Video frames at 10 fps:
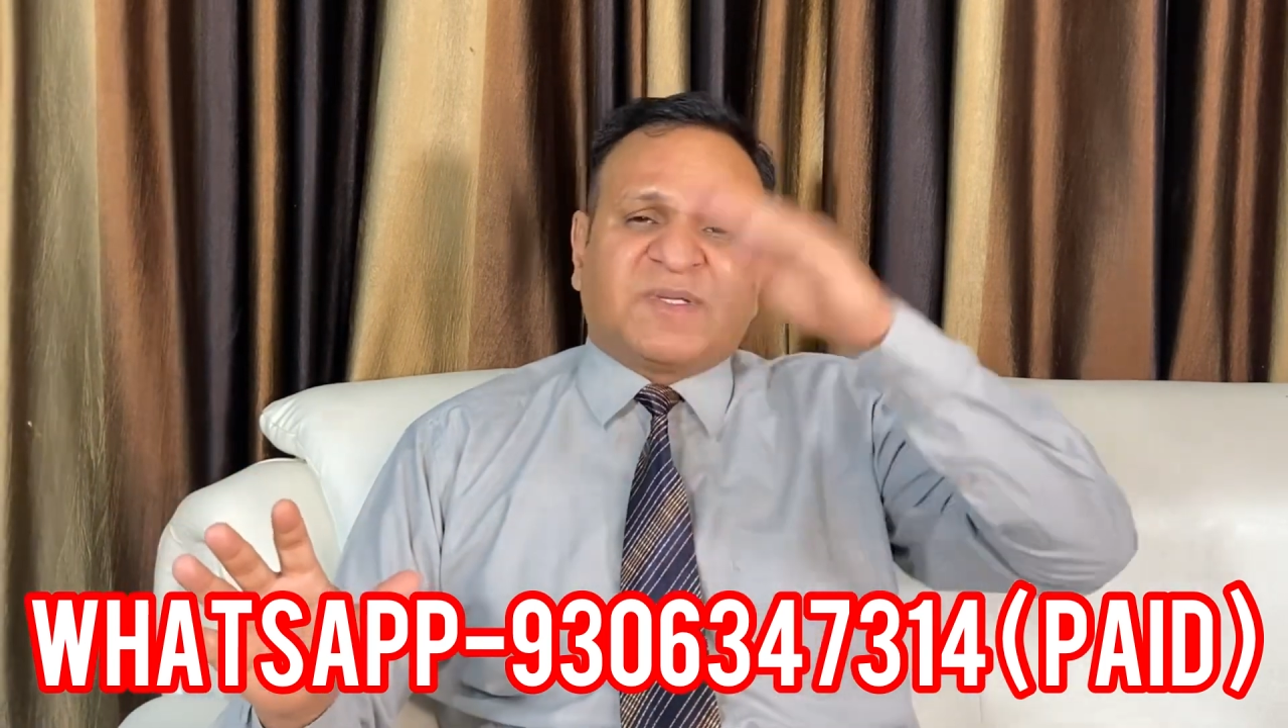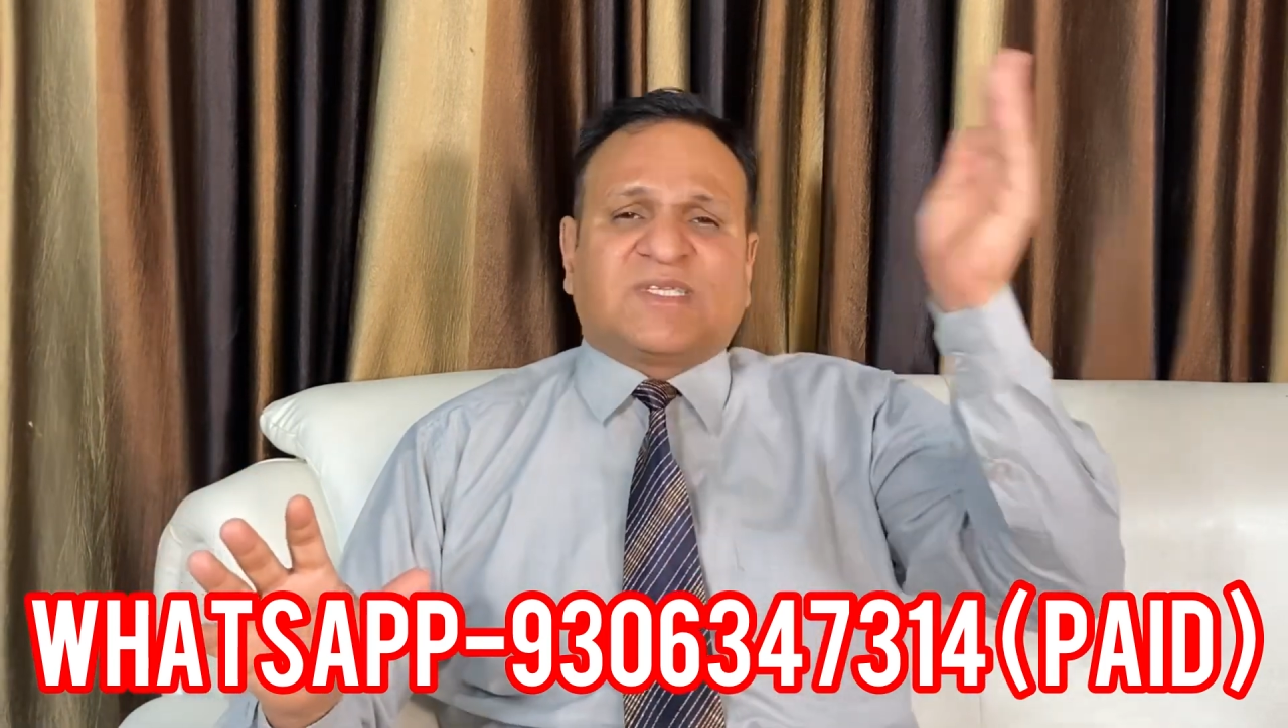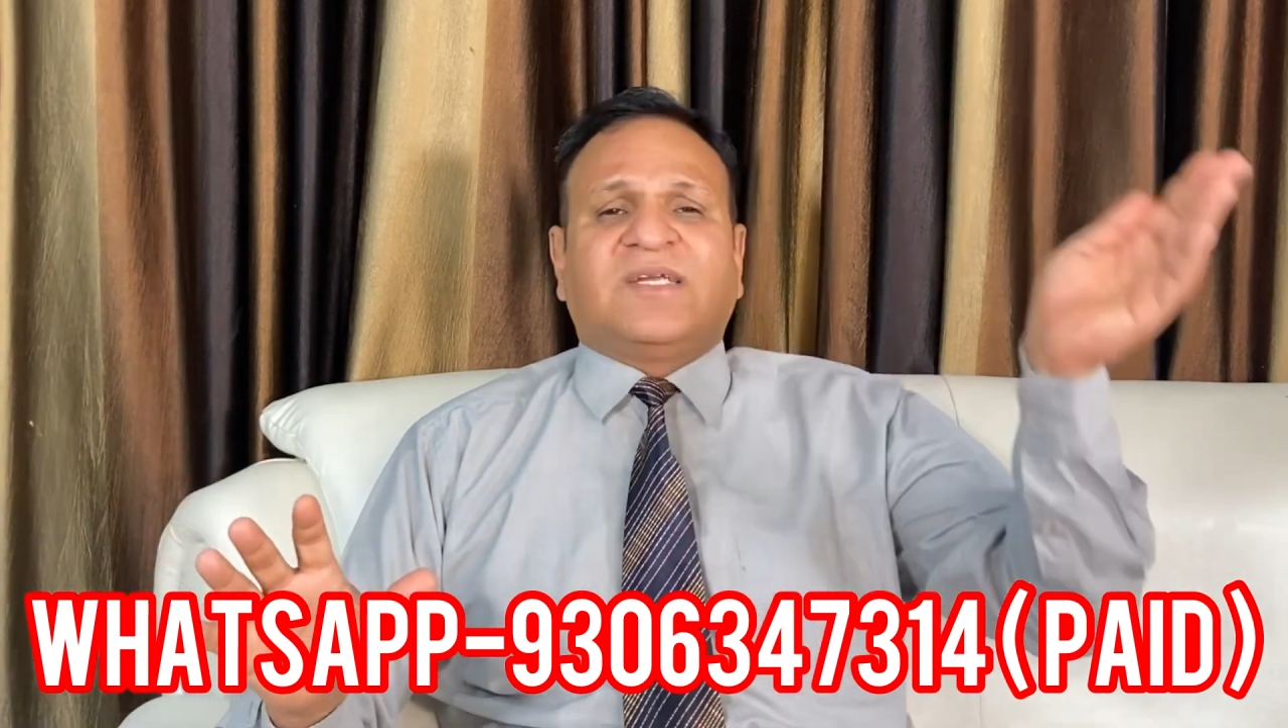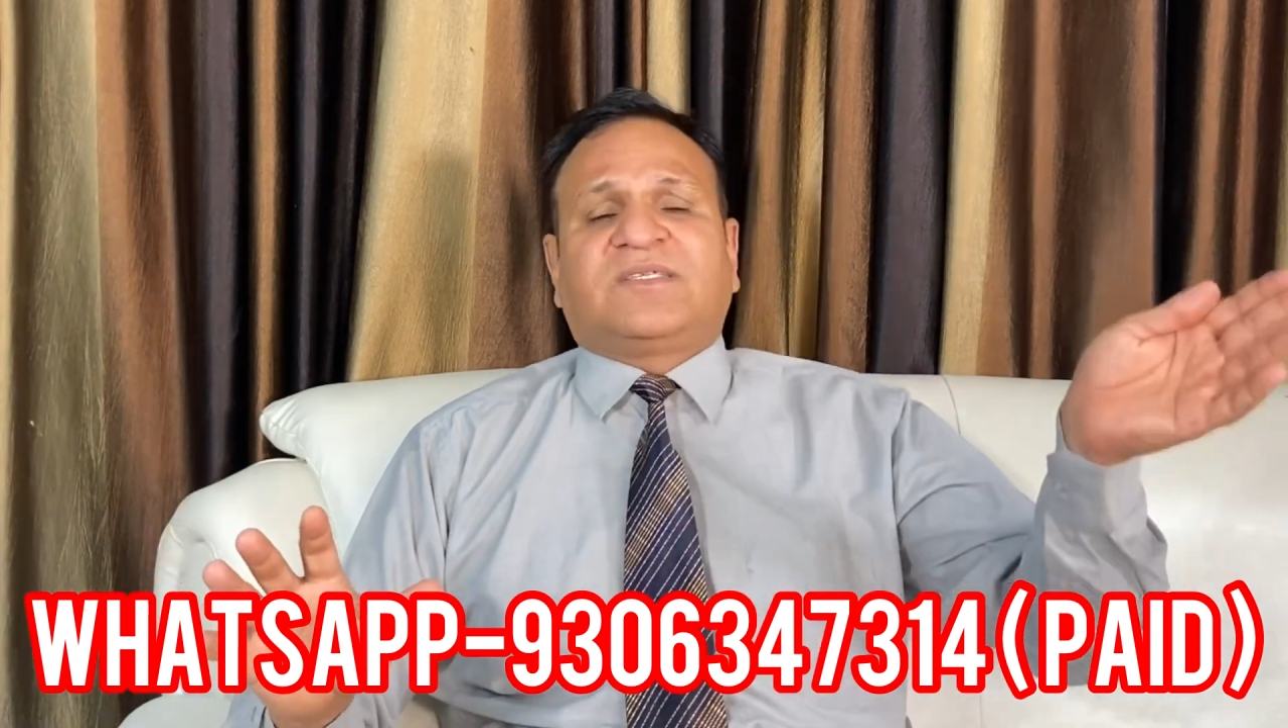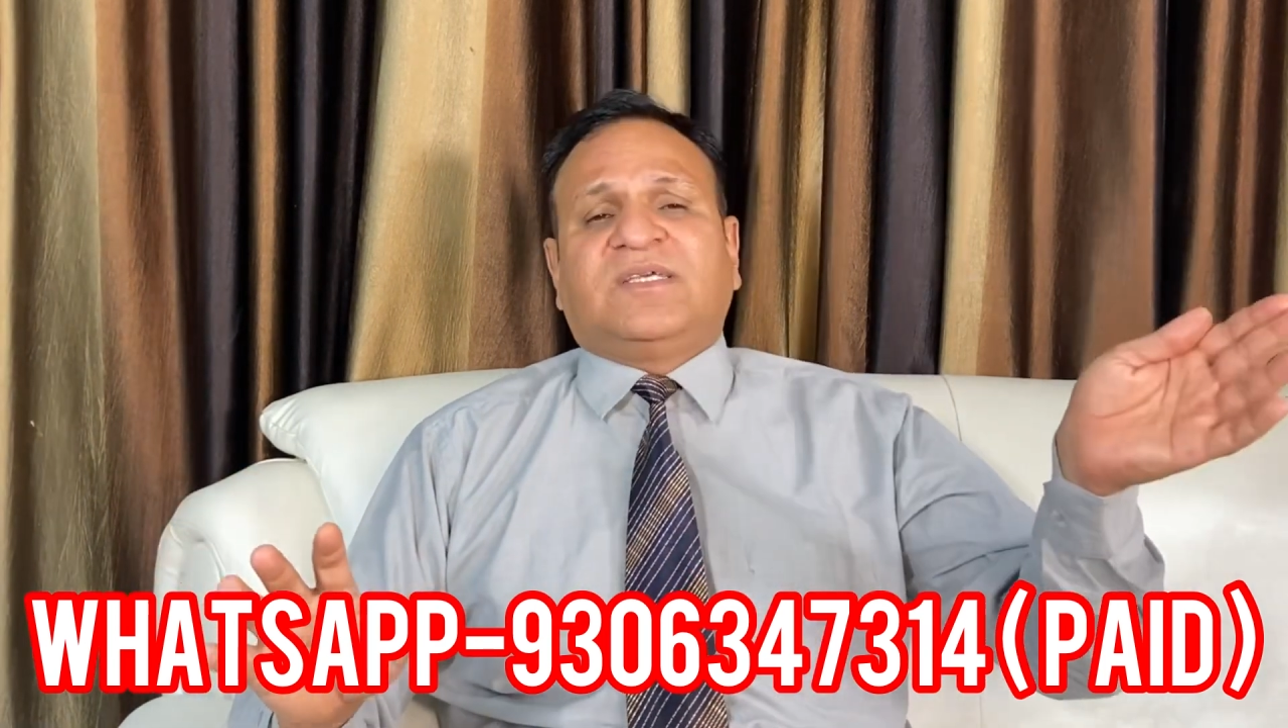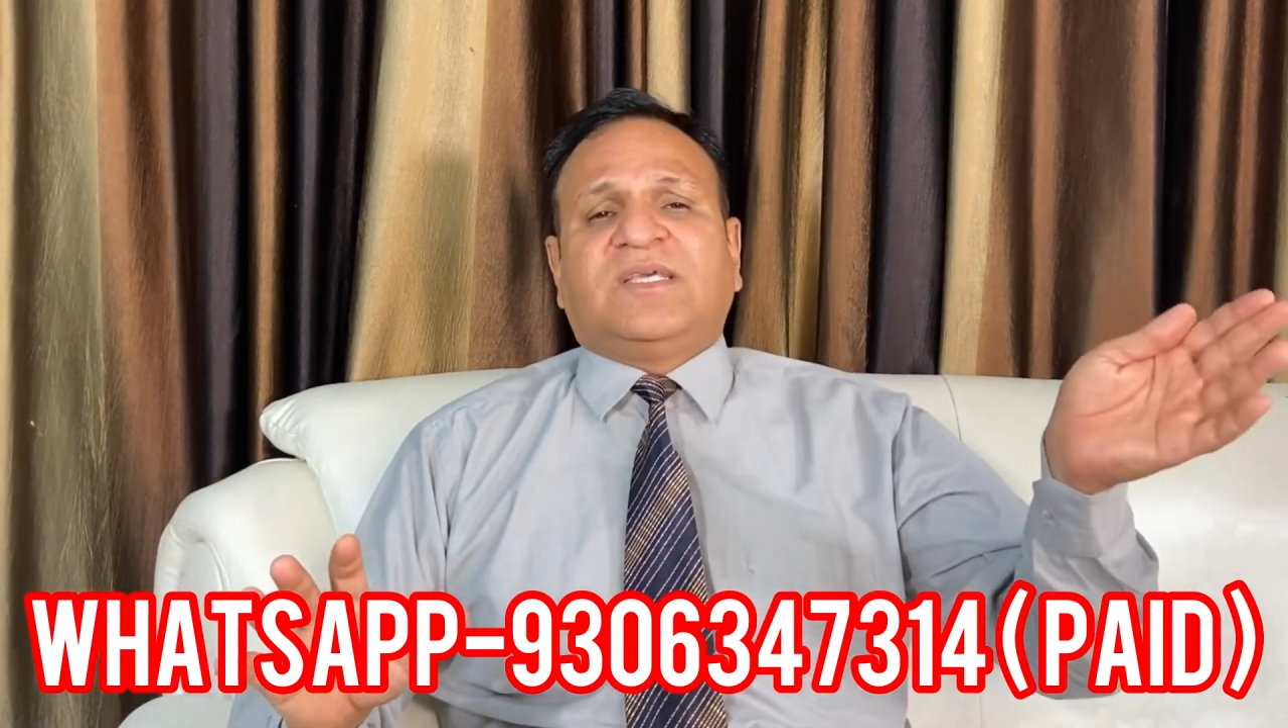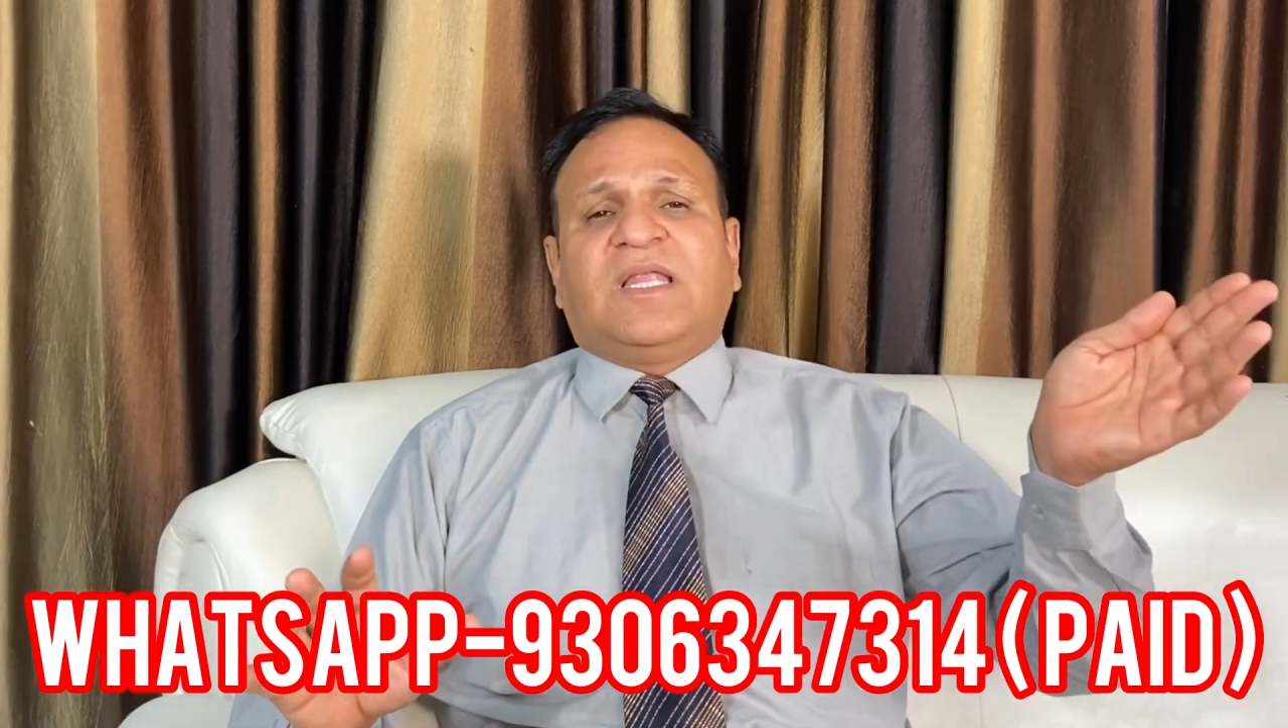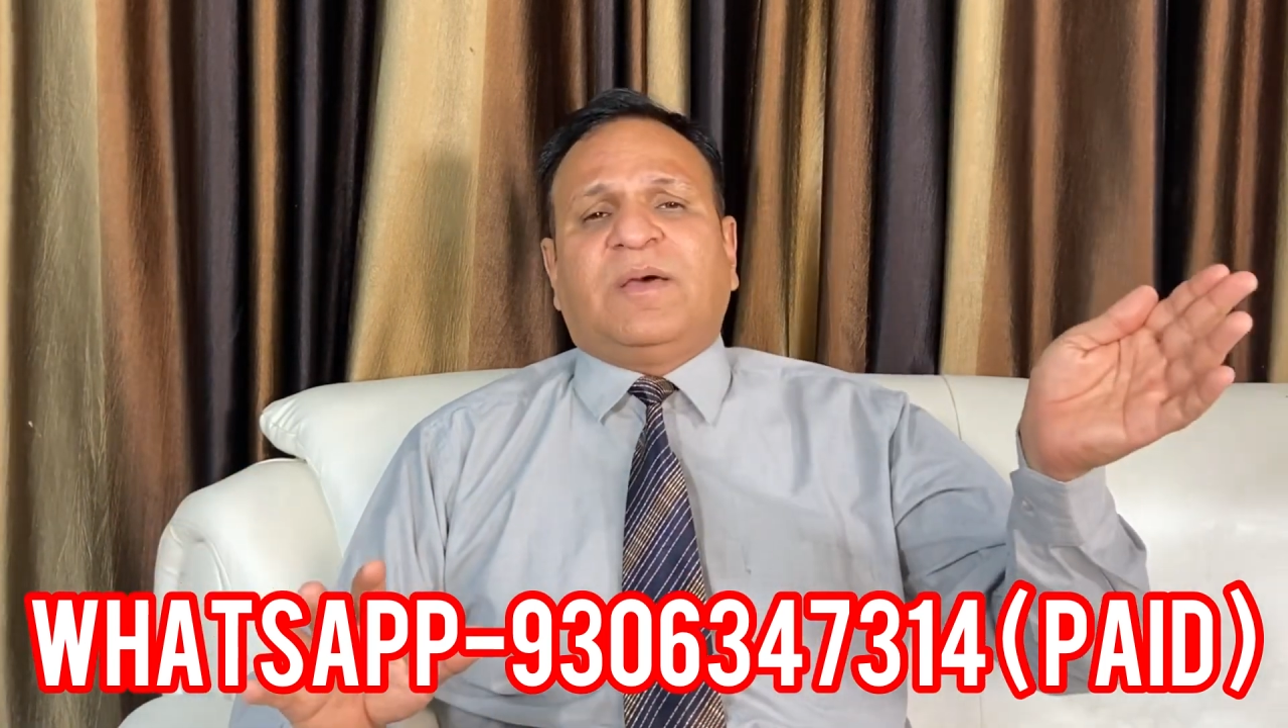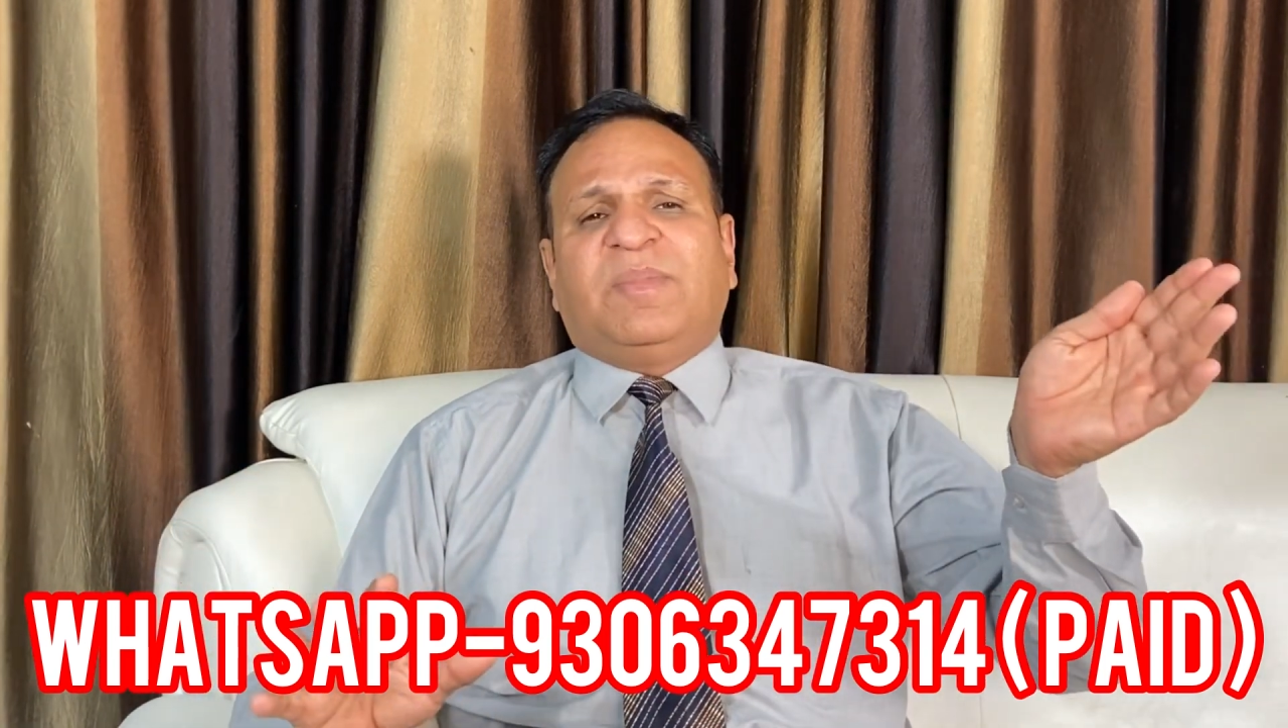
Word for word: परसेंट से ज़्यादा